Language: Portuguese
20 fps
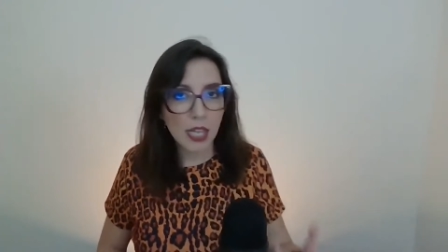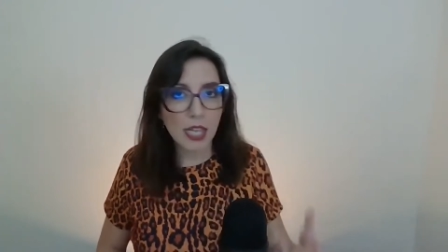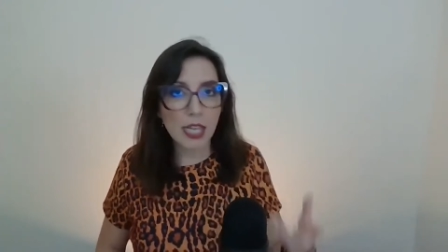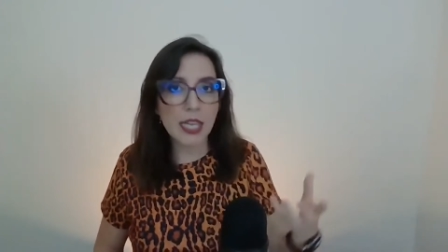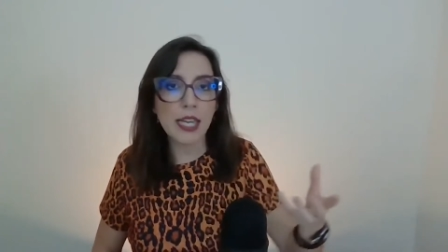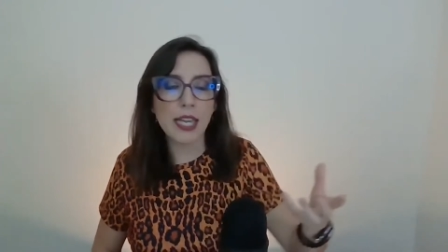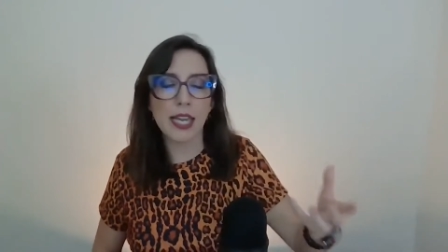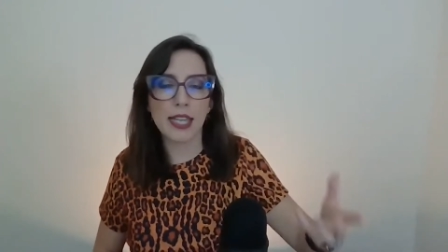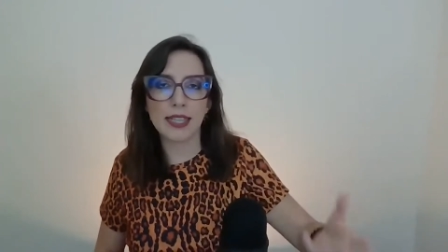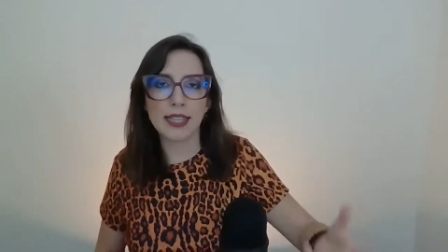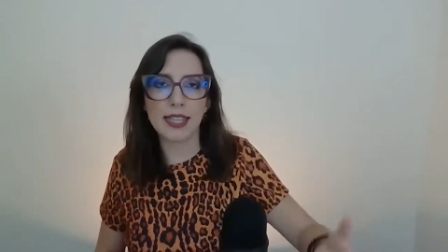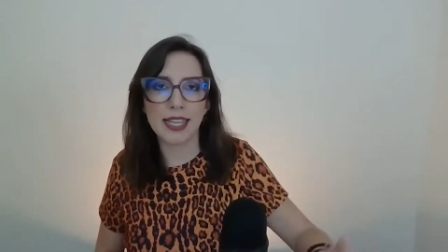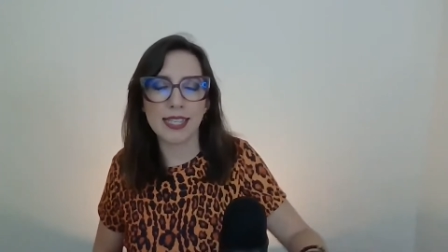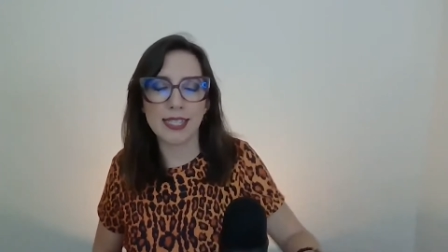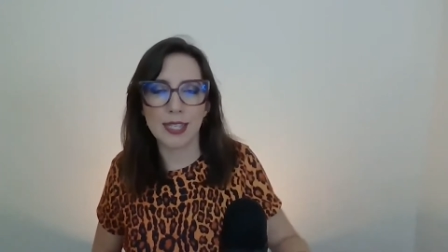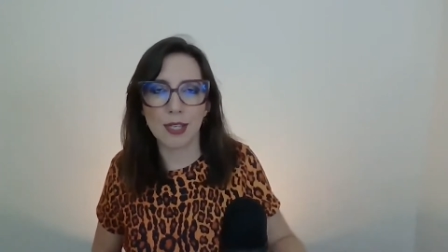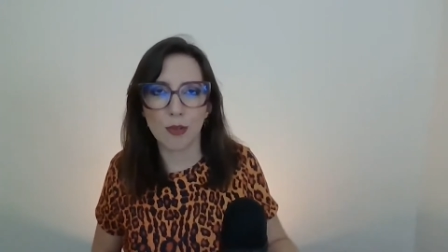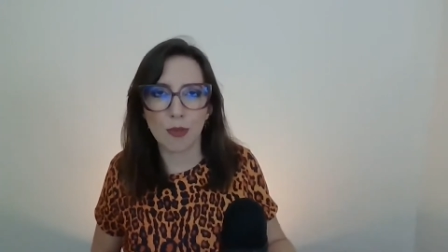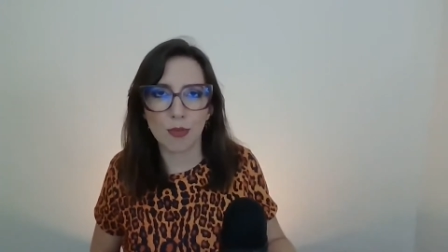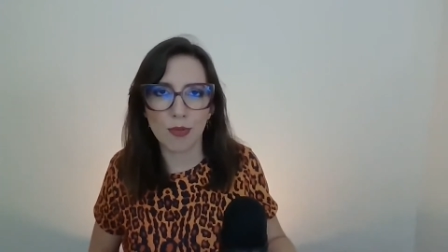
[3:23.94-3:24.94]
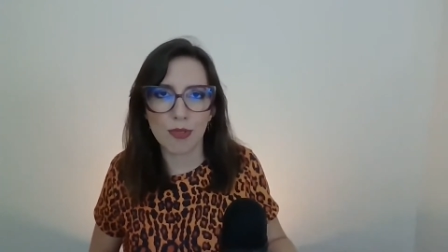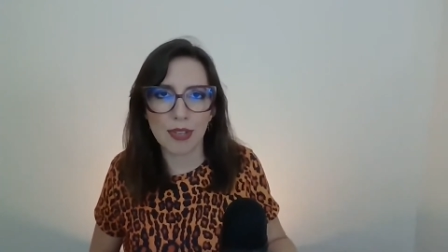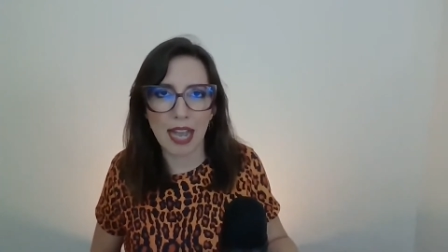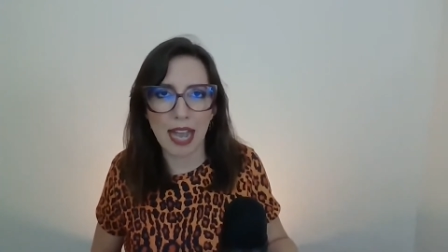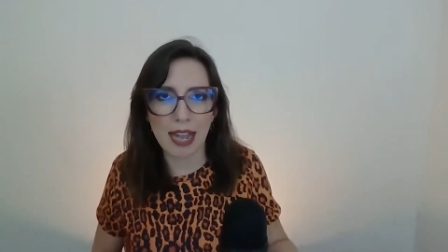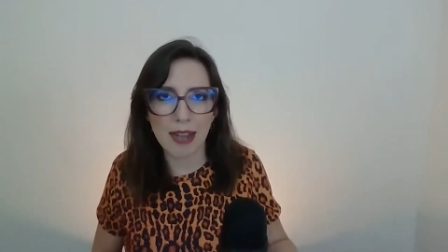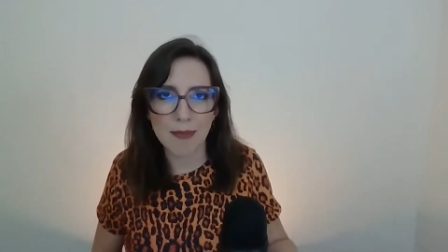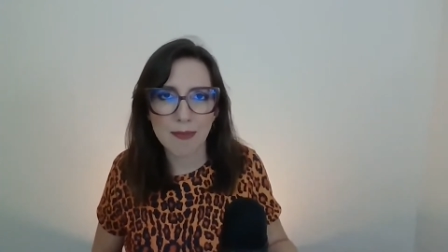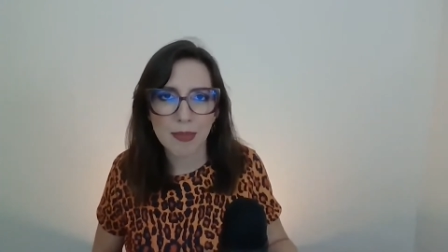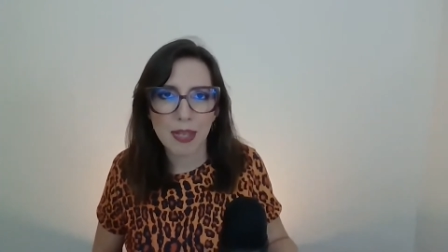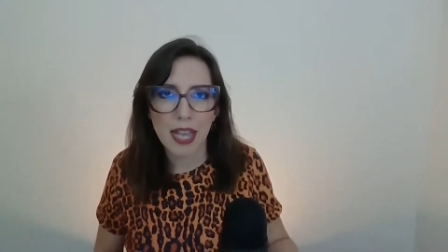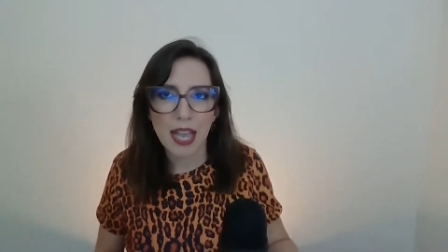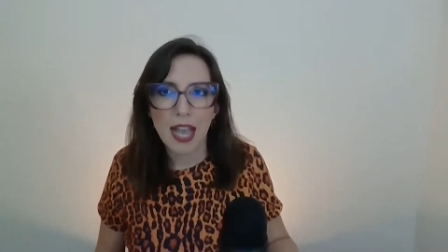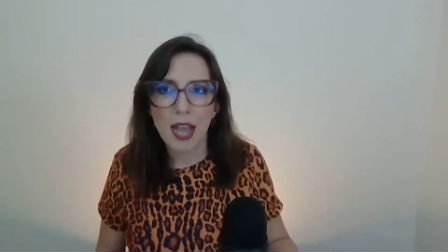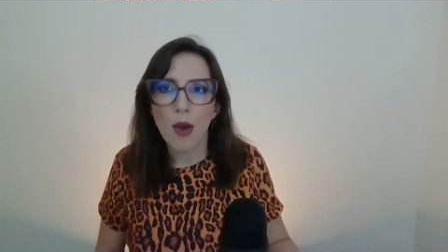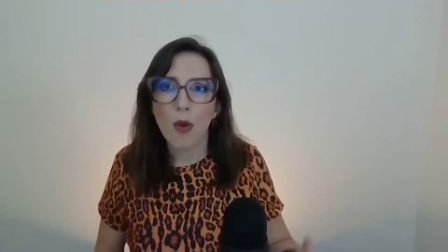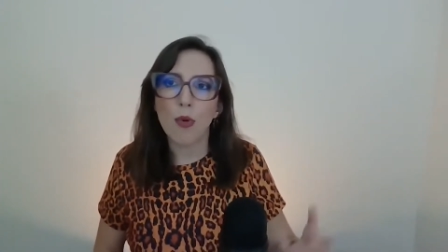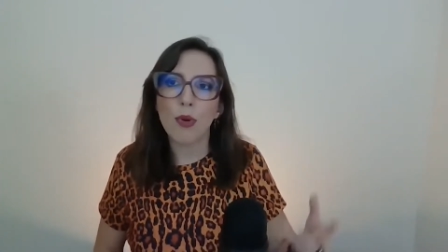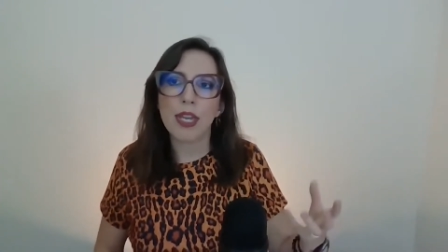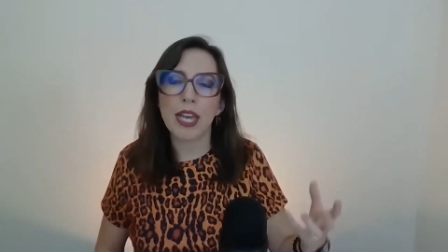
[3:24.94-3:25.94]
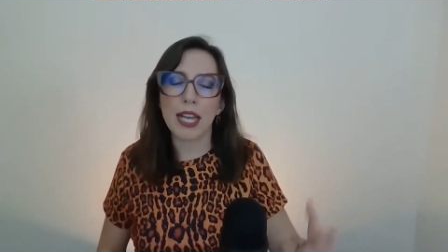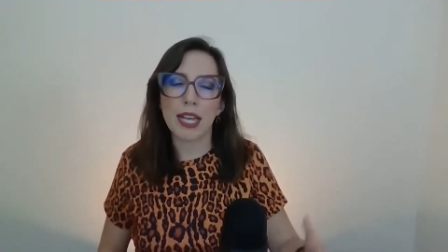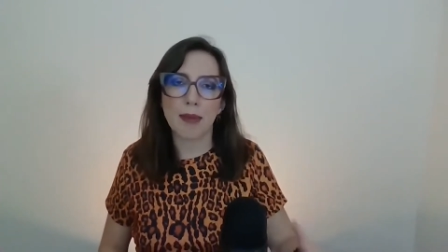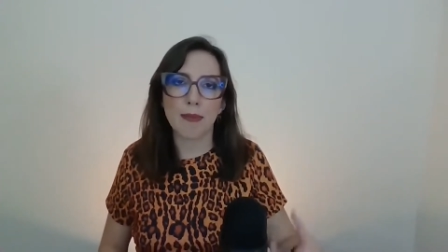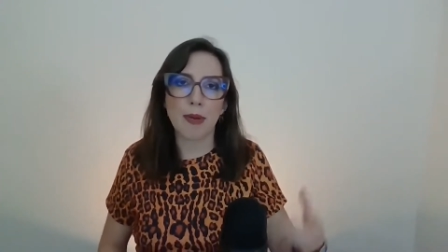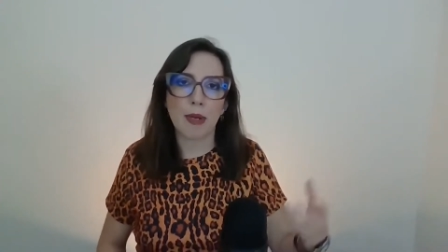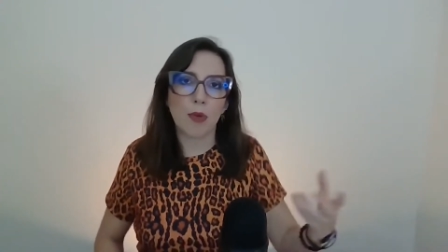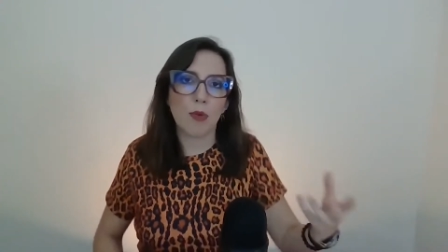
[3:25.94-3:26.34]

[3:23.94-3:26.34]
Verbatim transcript: E em terceiro lugar, o que acaba